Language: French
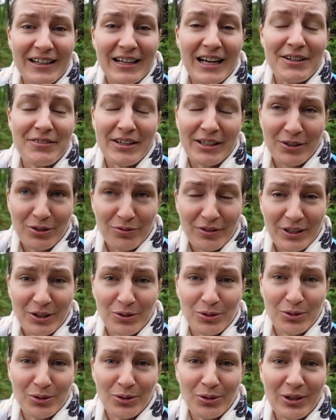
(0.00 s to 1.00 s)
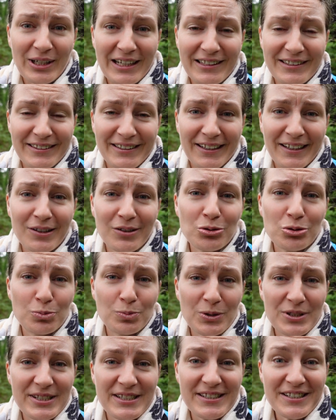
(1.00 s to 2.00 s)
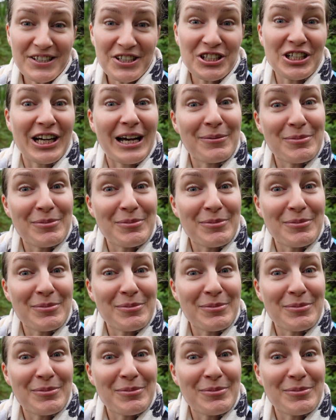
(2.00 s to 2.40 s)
avec, avec euh, le cadet et le tout petit. J'ai